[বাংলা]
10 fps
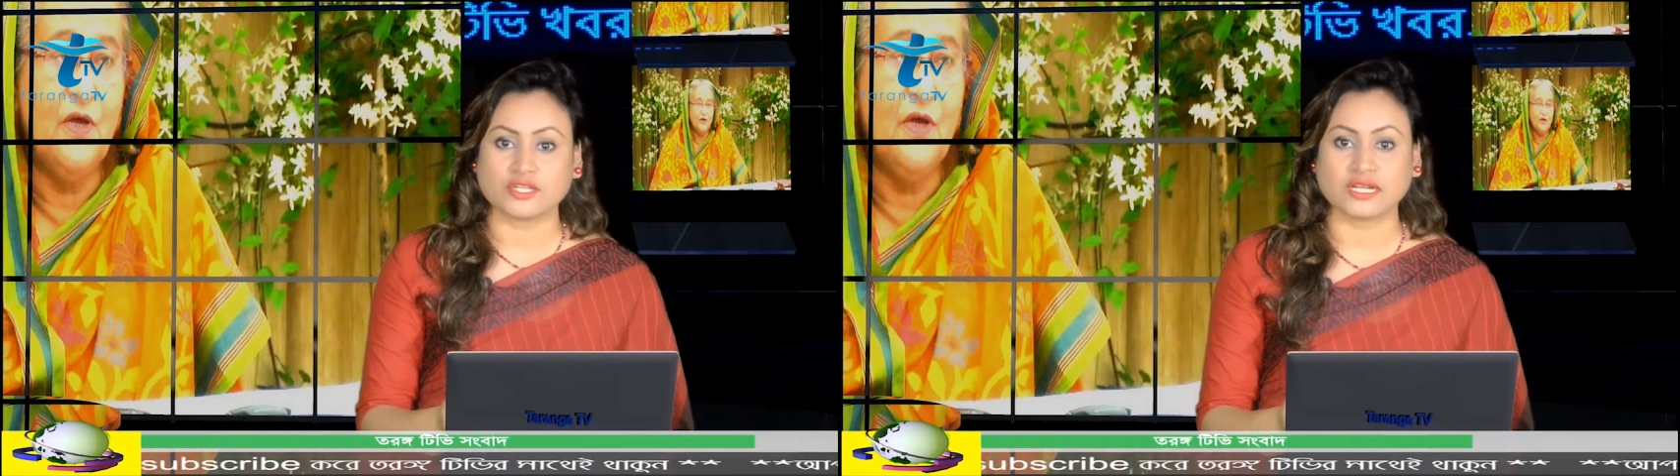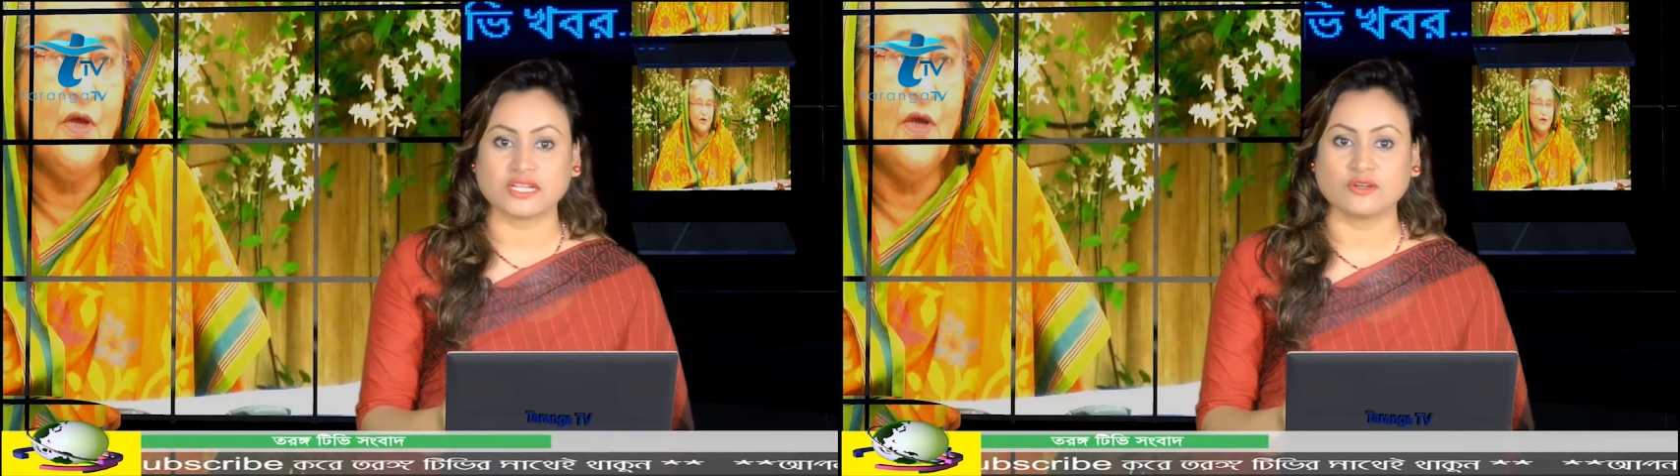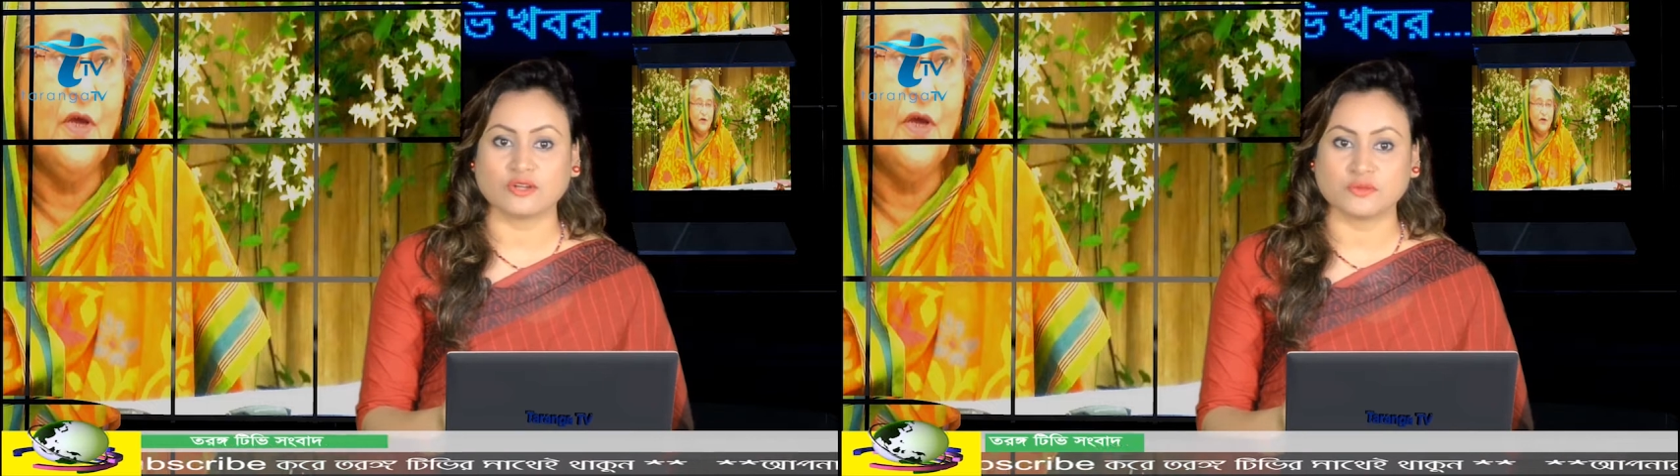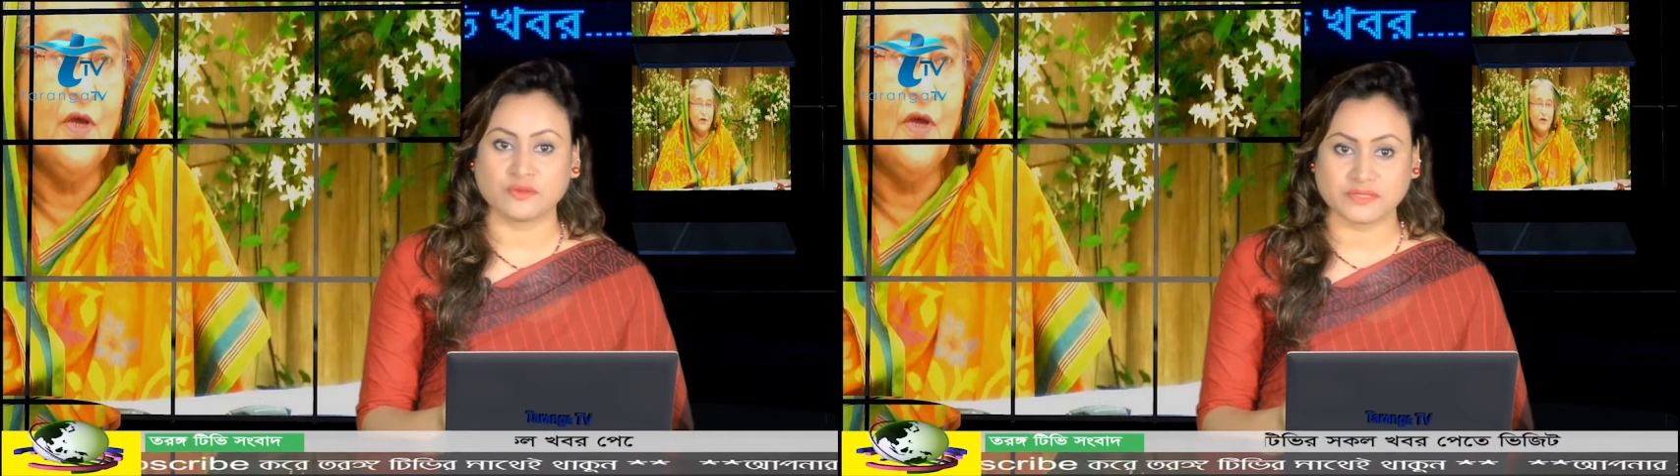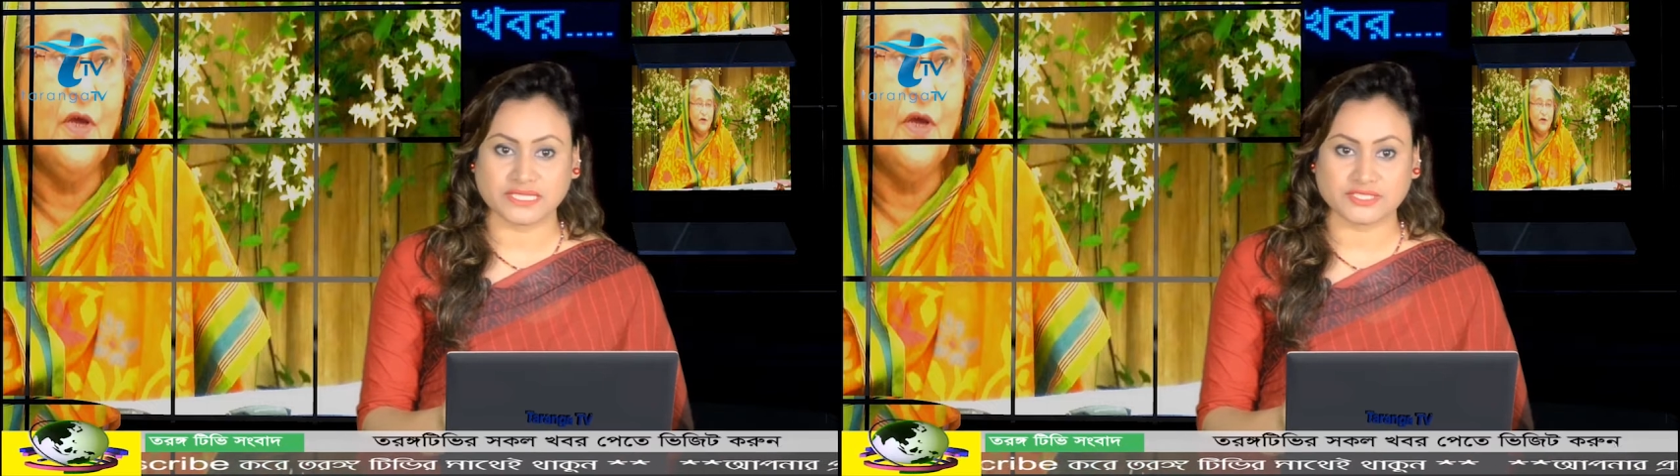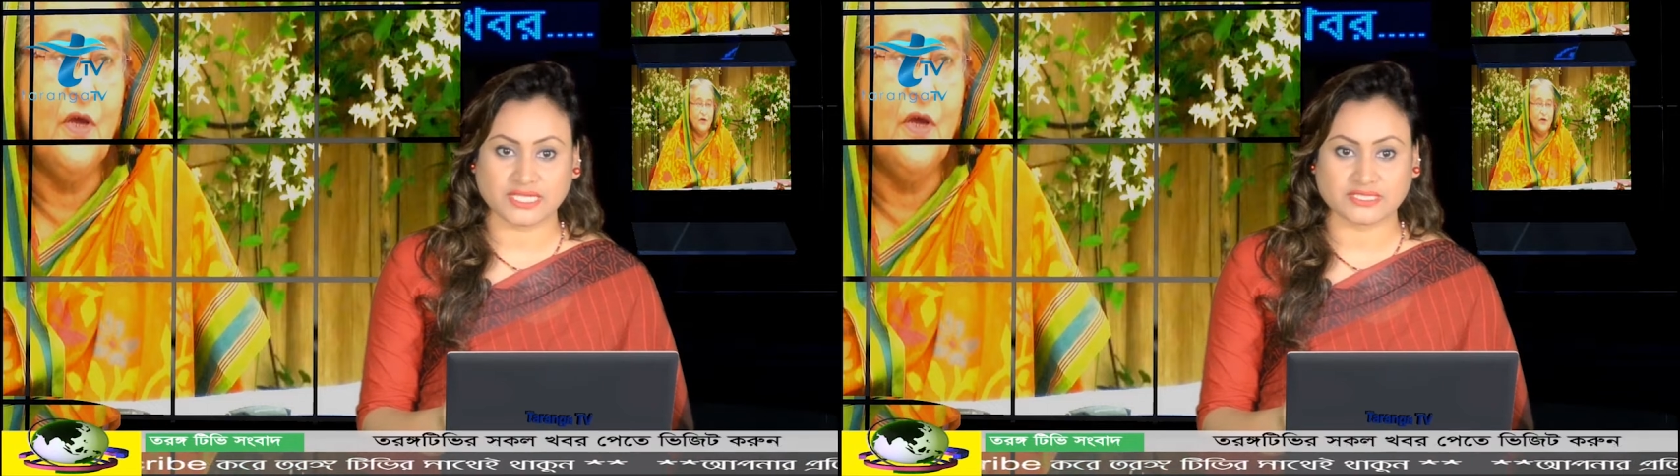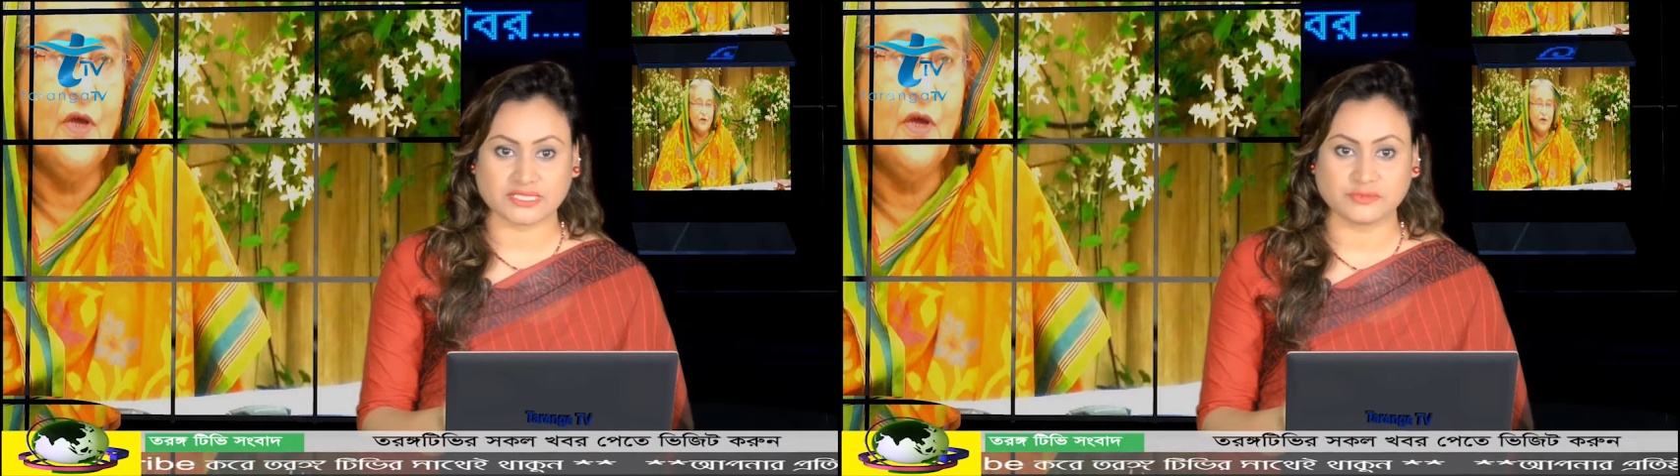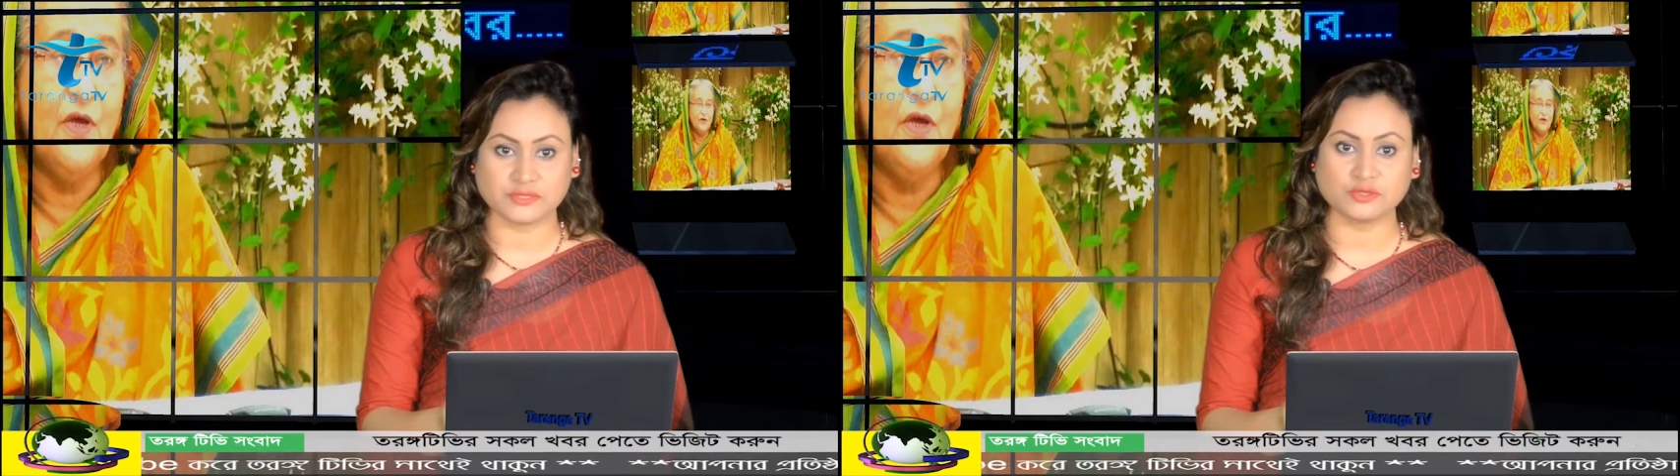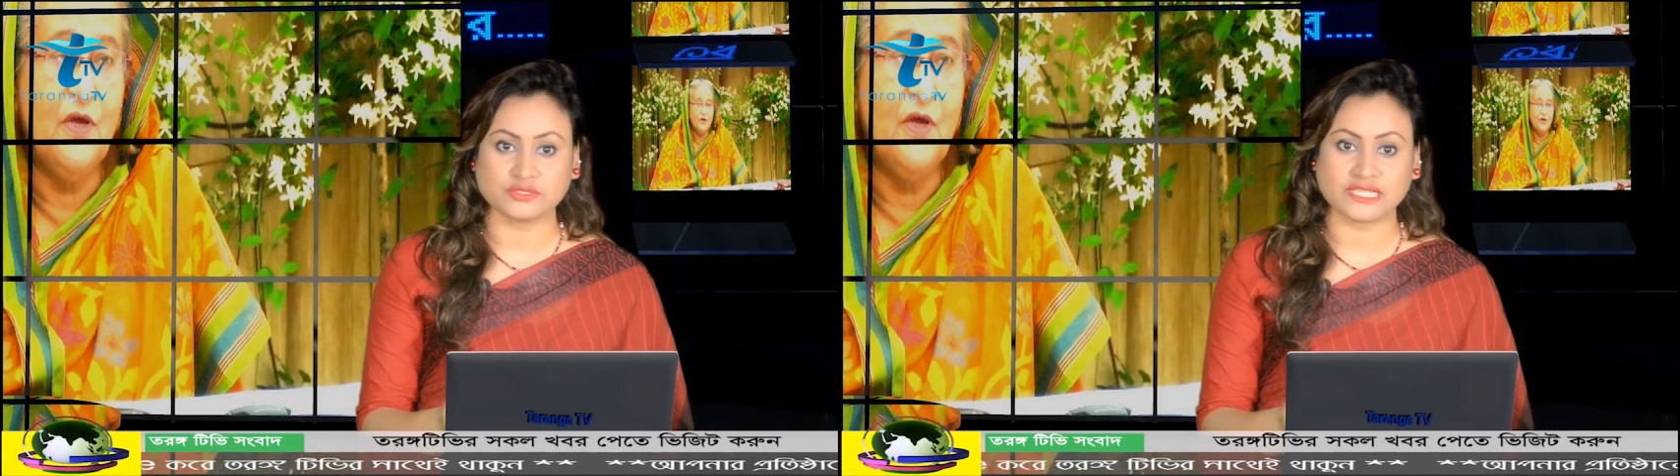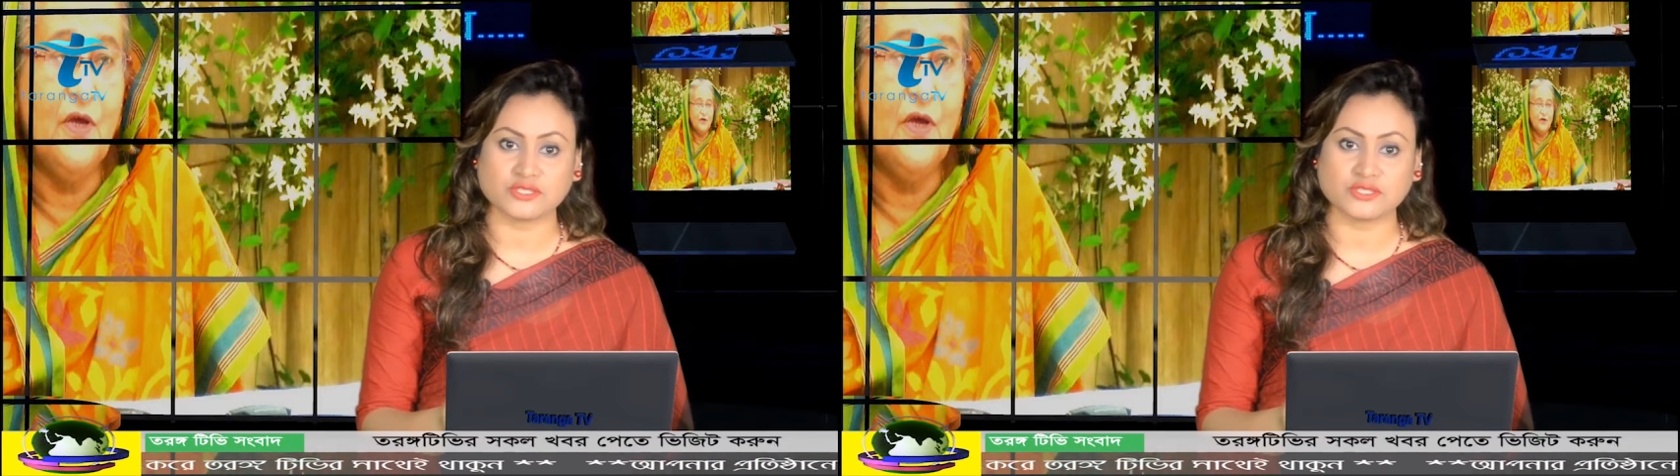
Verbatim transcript: সকালে গণভবনে সাতটি বিদ্যুৎ